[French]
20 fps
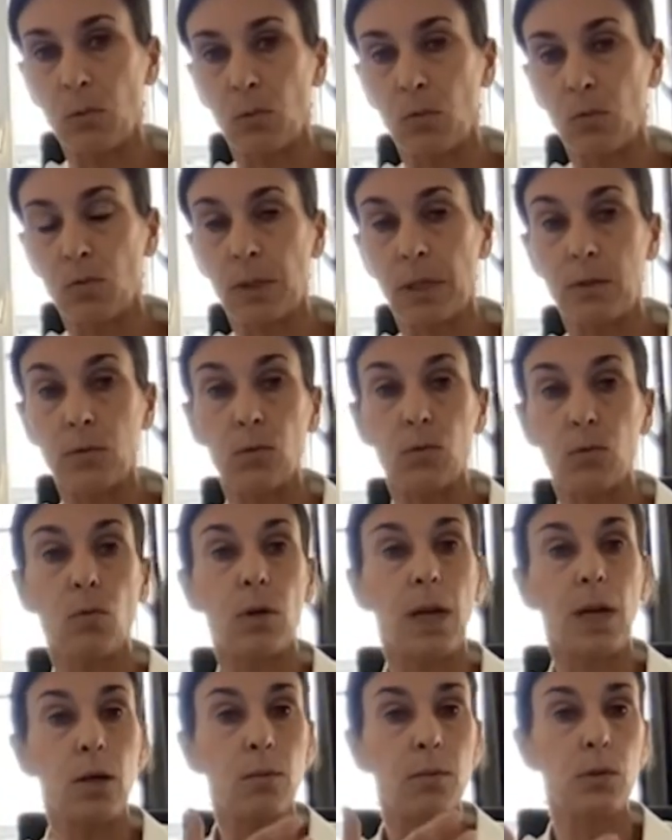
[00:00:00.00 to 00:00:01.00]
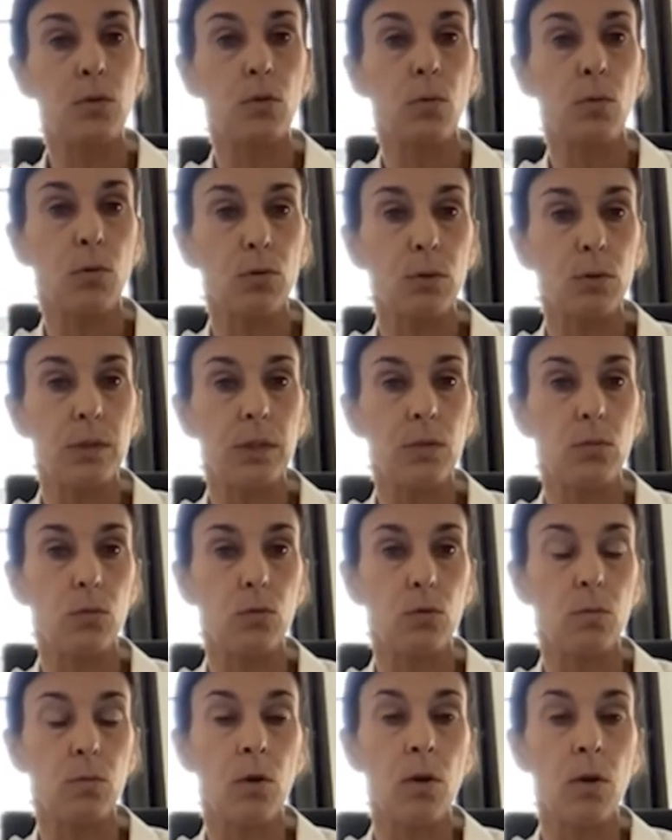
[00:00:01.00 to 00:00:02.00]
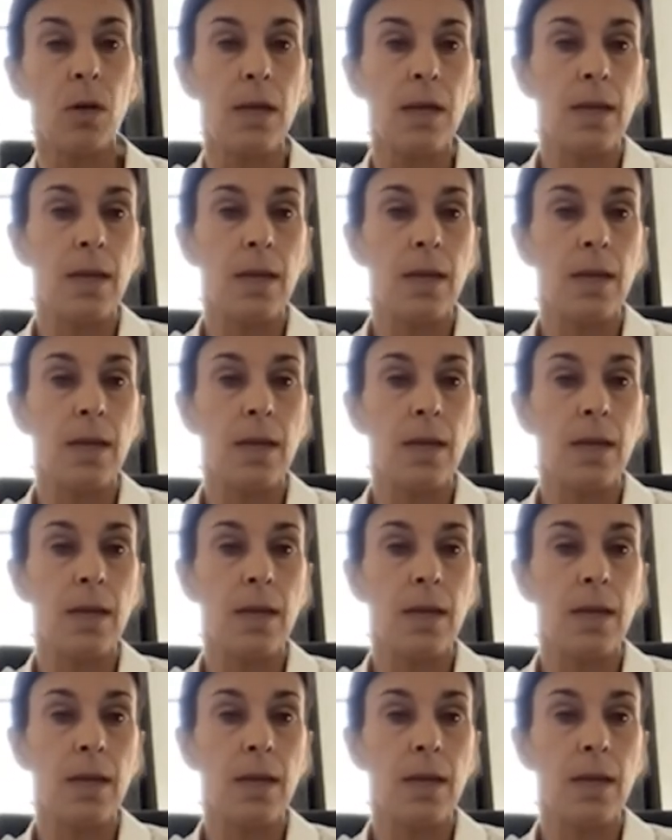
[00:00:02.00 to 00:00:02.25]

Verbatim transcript: consultation. Donc, la commission produit des documents